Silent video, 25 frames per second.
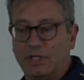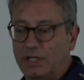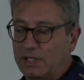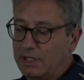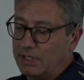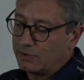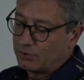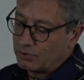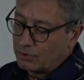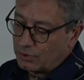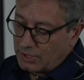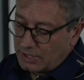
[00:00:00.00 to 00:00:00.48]
Y en
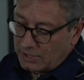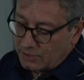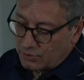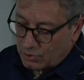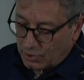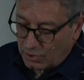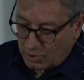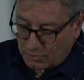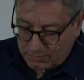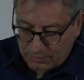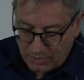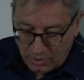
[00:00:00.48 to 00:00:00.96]
eso, de
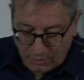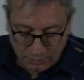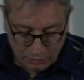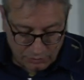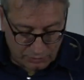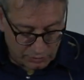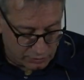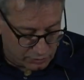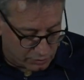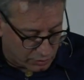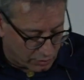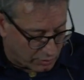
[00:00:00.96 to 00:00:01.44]
hecho, la,
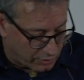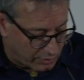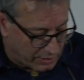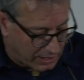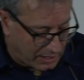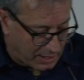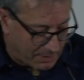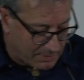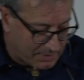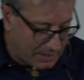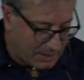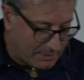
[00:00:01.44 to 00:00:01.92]

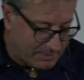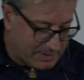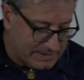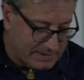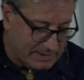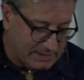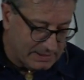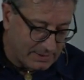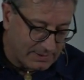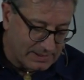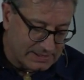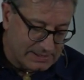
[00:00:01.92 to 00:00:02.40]
oposición, la,
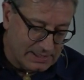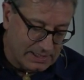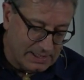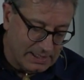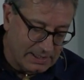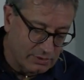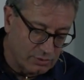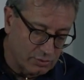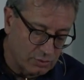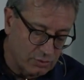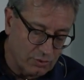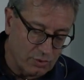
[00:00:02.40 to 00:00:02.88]
presidenta
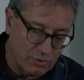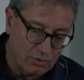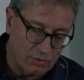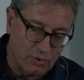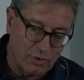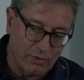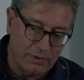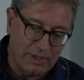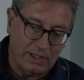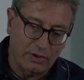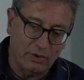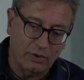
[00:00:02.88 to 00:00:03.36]
Bachelet en su
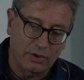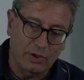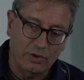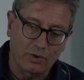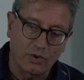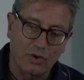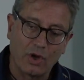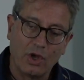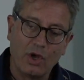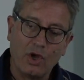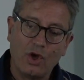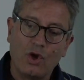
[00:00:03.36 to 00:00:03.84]
gobierno
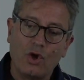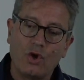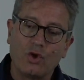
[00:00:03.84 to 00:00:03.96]
dijo,